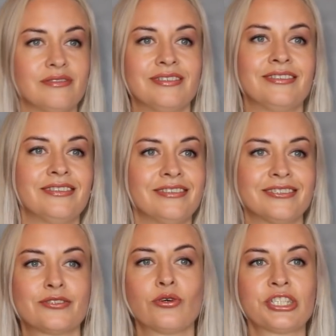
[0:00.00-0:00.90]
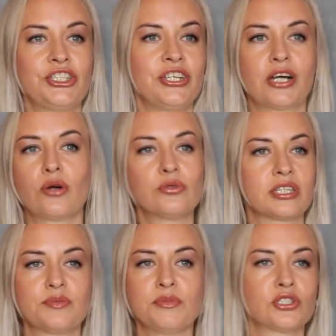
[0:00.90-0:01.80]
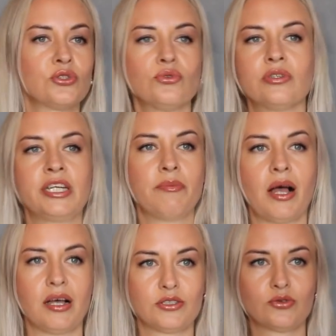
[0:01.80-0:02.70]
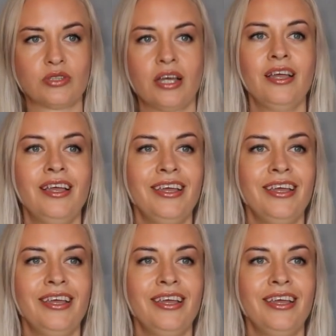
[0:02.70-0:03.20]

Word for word: э, скорчили какую-то смешную гримасу, да,